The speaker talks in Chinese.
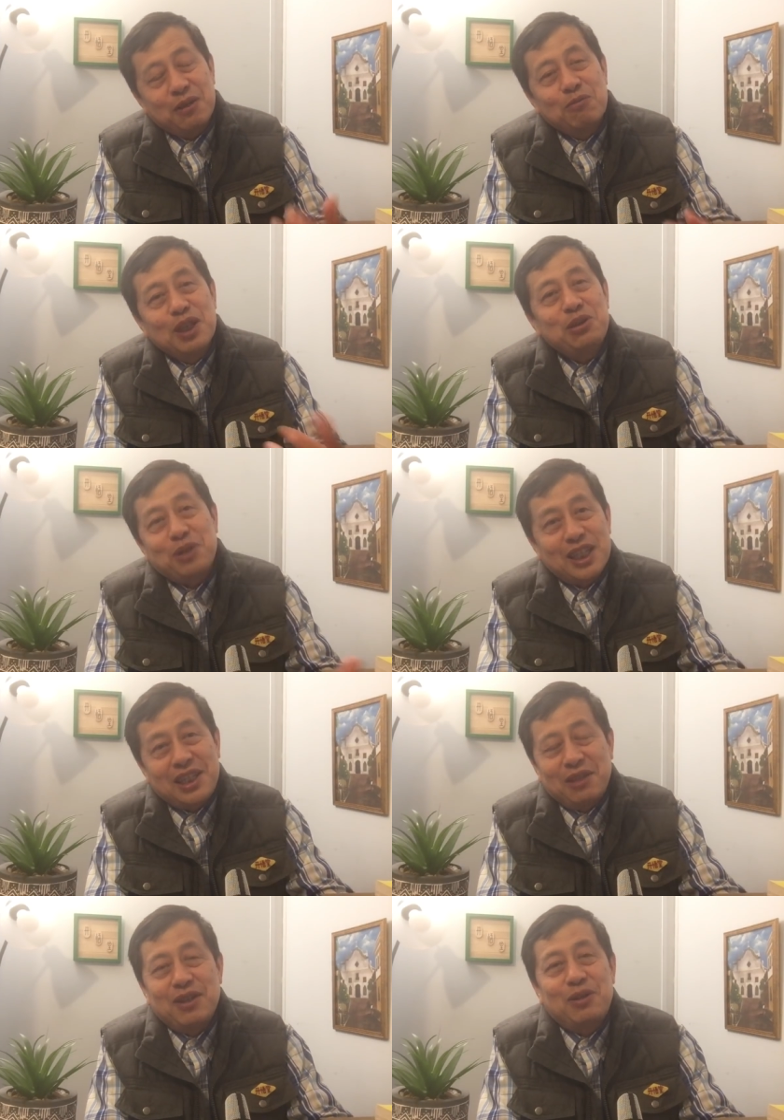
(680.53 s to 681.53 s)
文学的
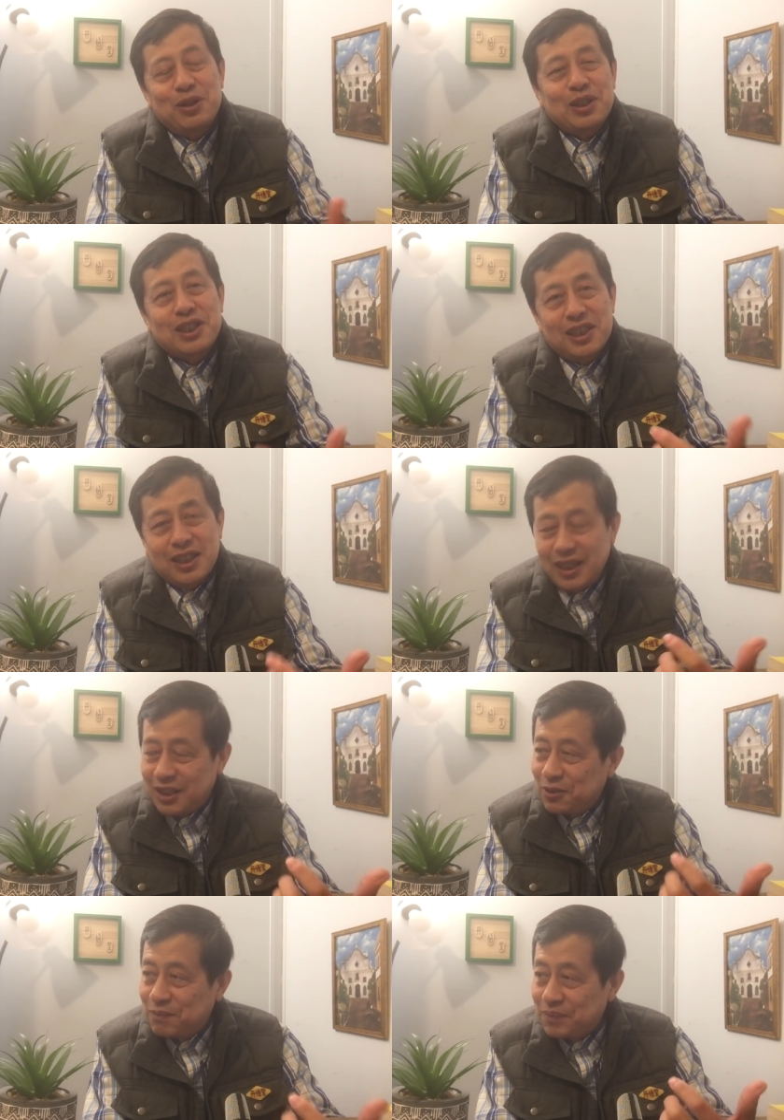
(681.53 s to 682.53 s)
底蕴，或者是
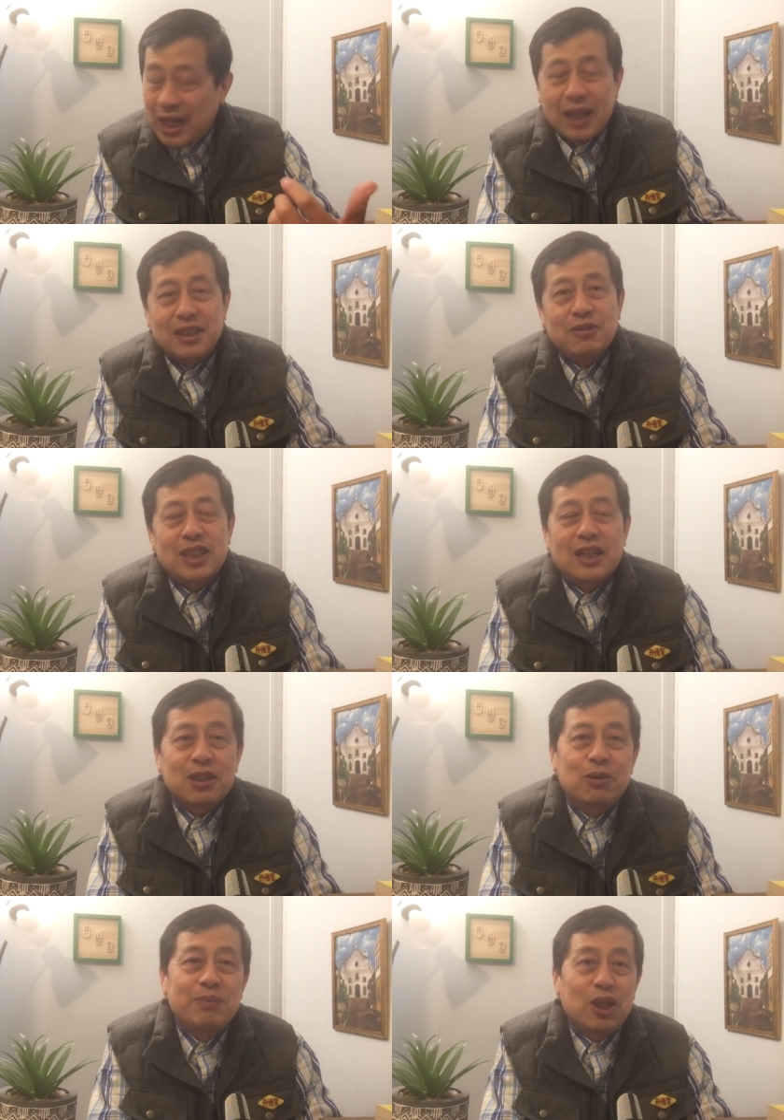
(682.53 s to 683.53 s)
那种啊底蕴，但
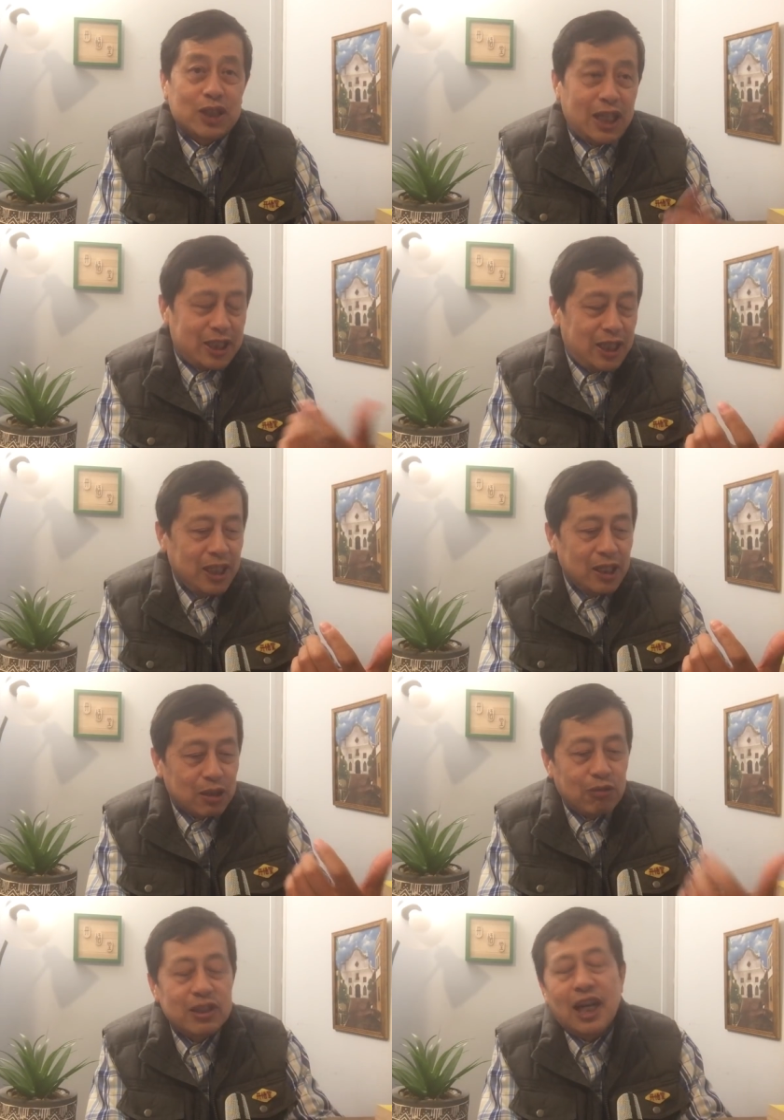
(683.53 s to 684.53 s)
是我们有他的
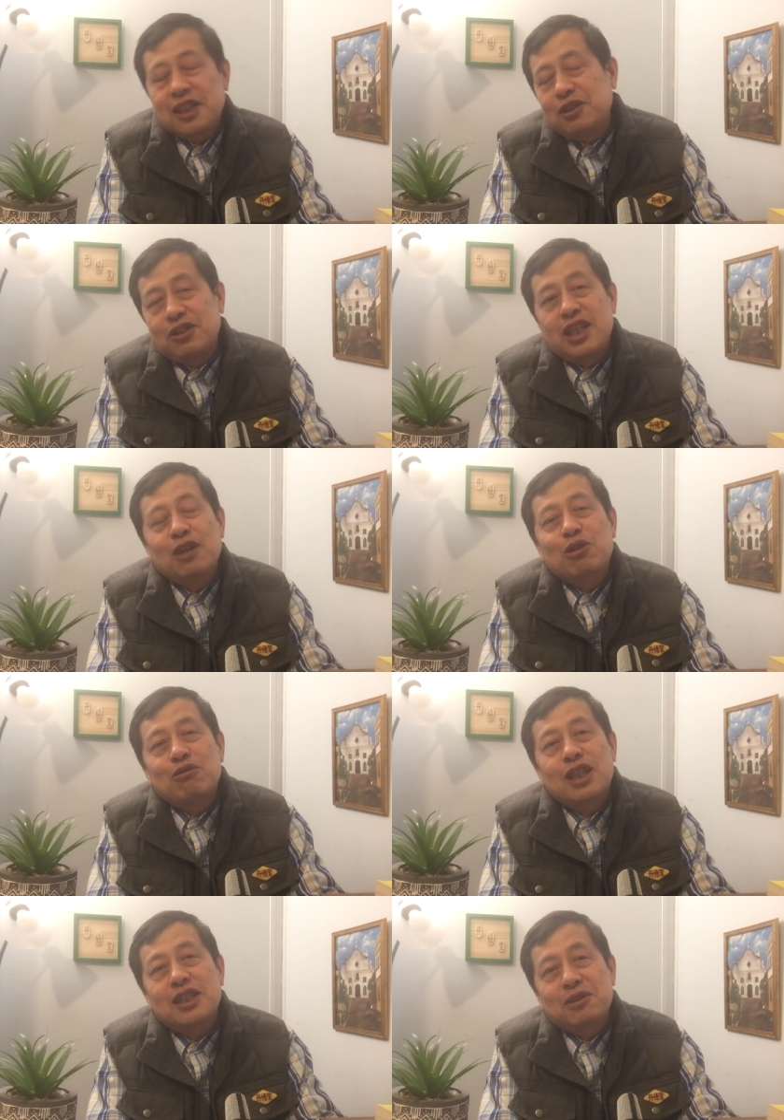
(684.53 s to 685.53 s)
同样的有相
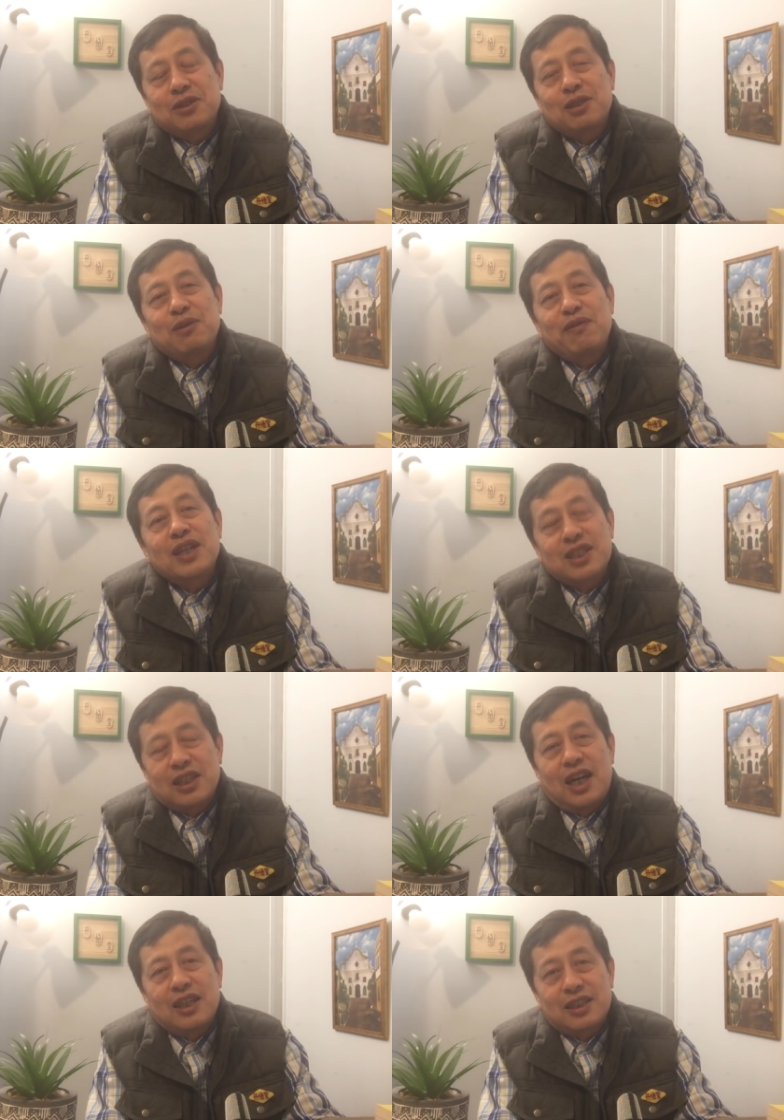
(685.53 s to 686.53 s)
同的那种思维方式
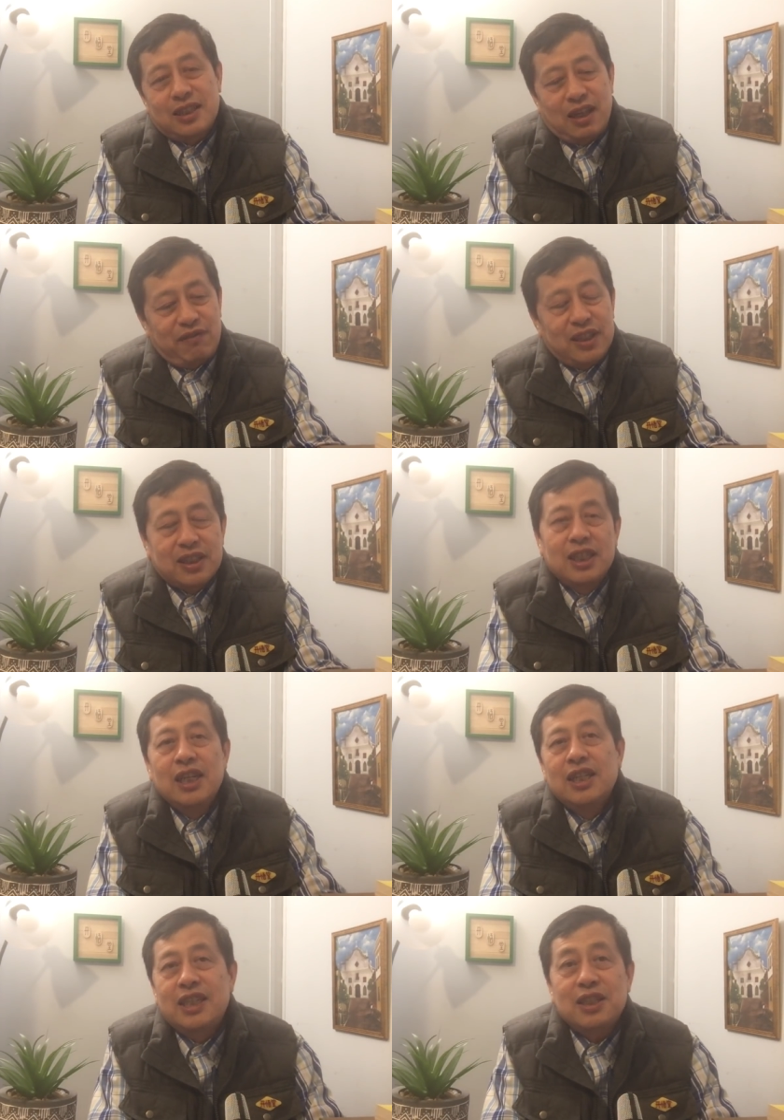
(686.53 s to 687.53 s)
啊，思想方式，
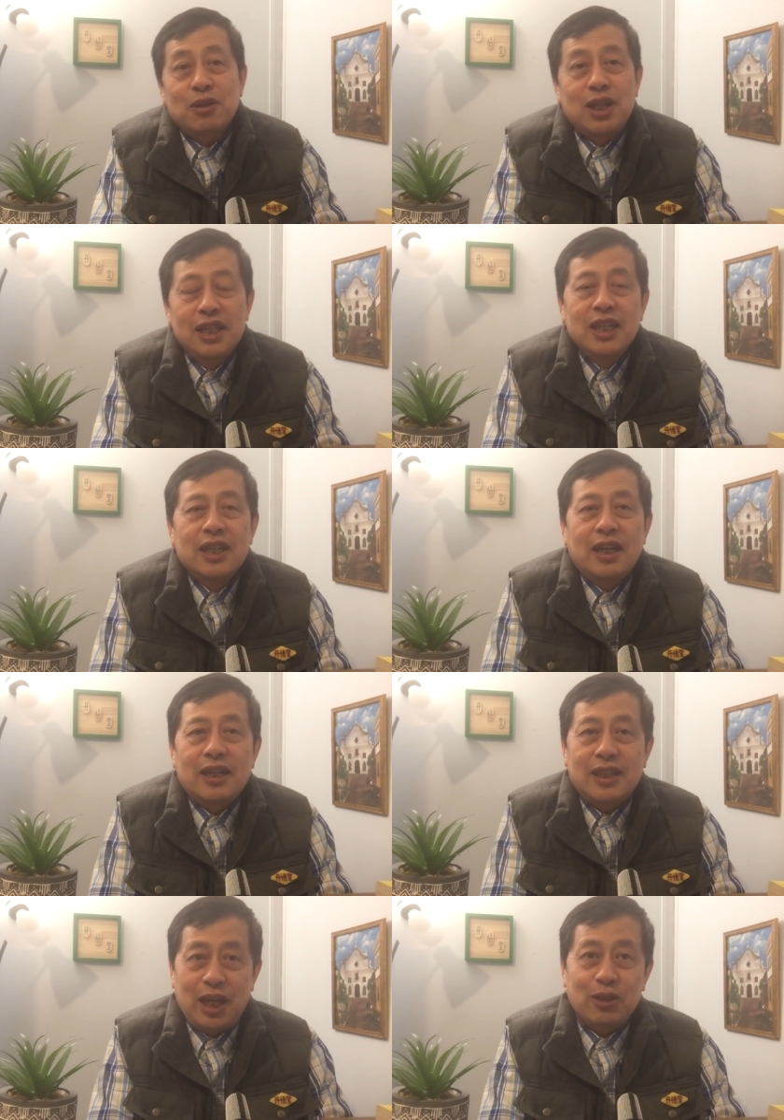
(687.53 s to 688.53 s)
接受了
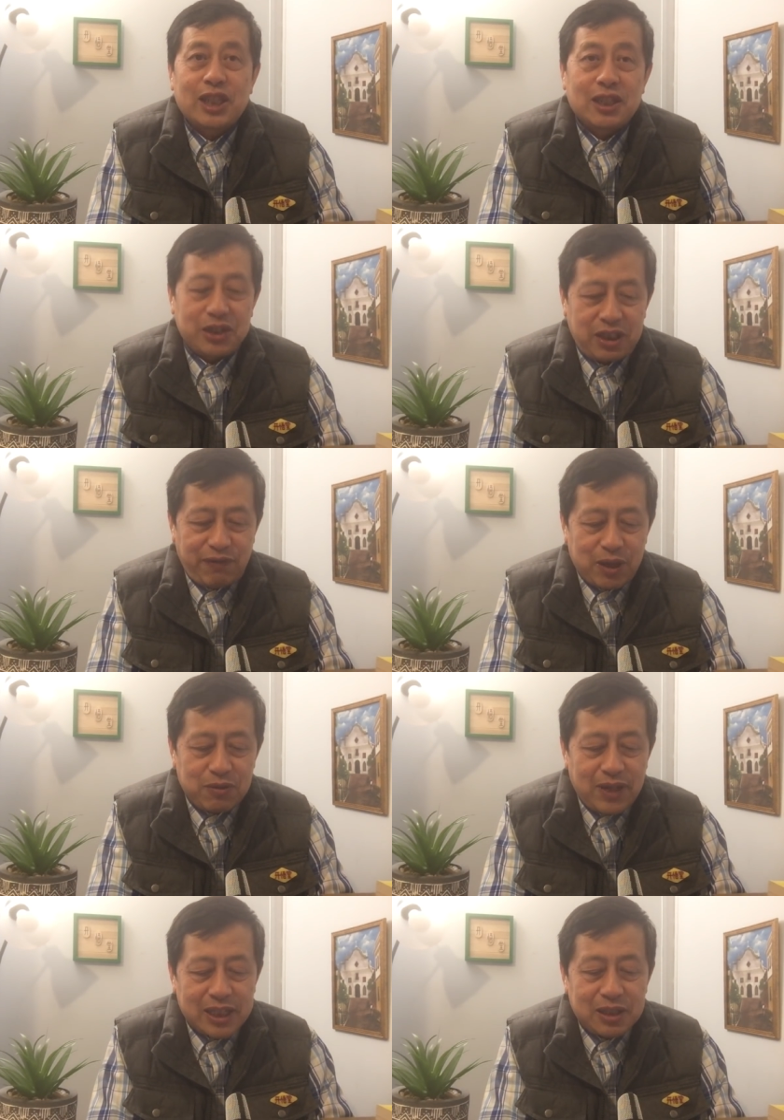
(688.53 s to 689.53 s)
了解到西方
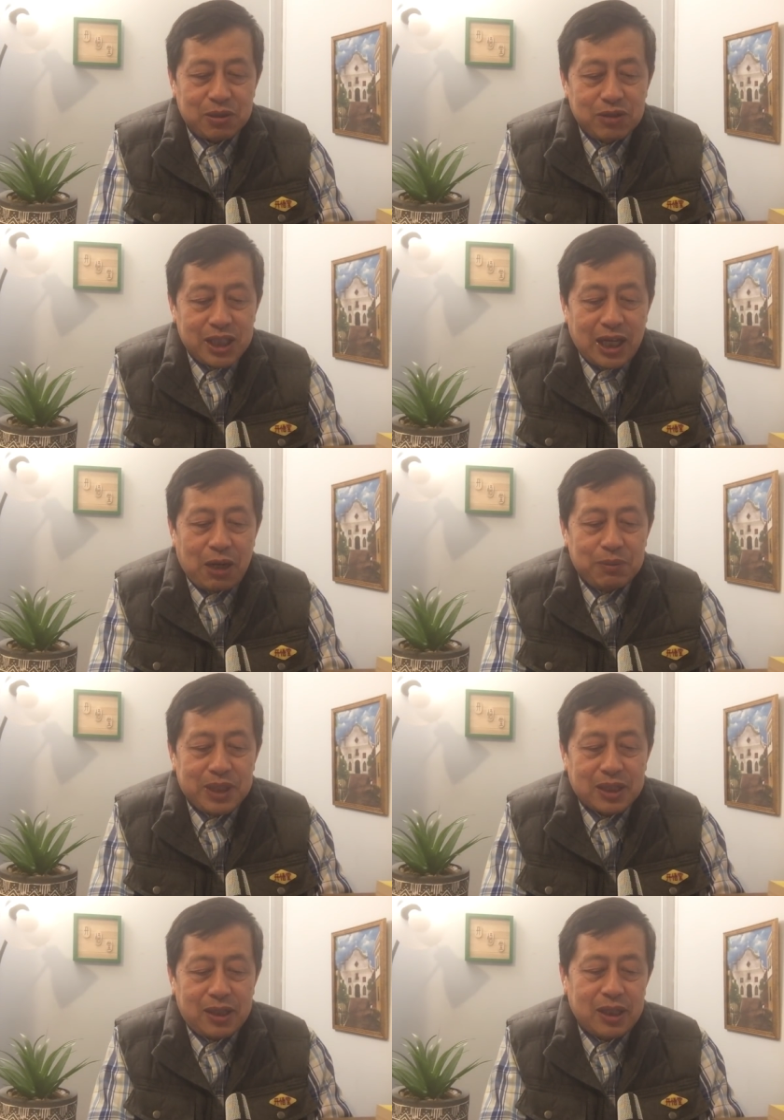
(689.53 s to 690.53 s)
文化这些东西啊，我们
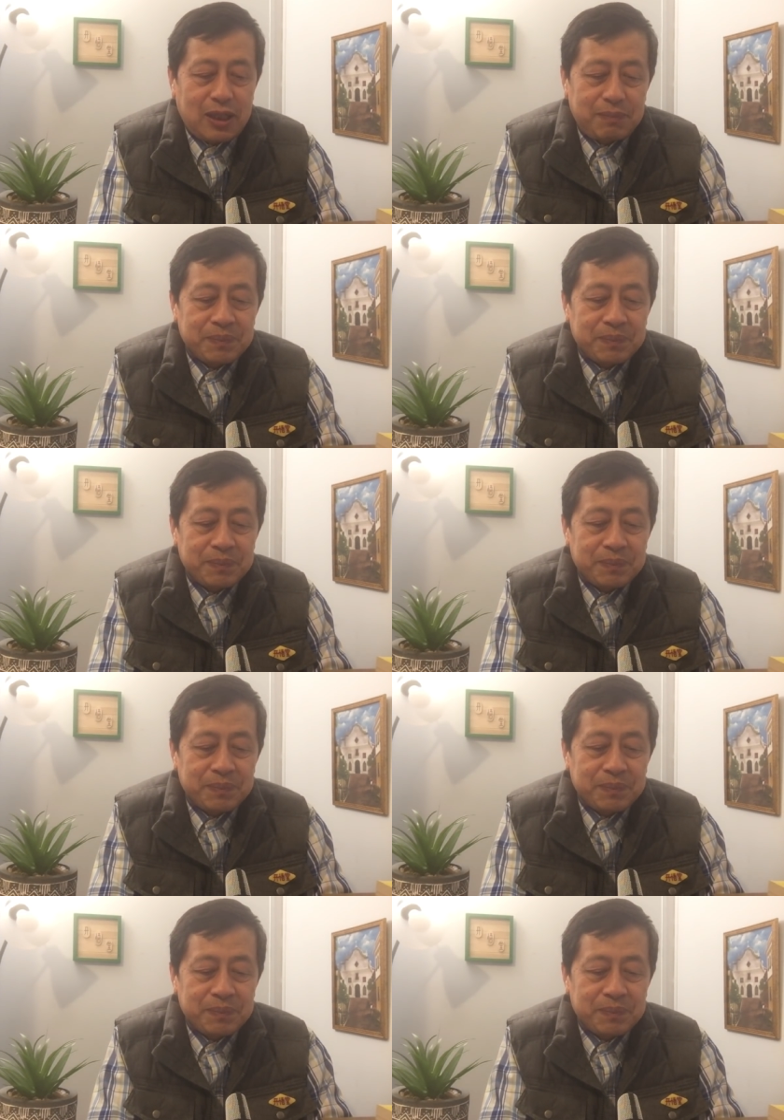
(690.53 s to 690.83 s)
讲到了。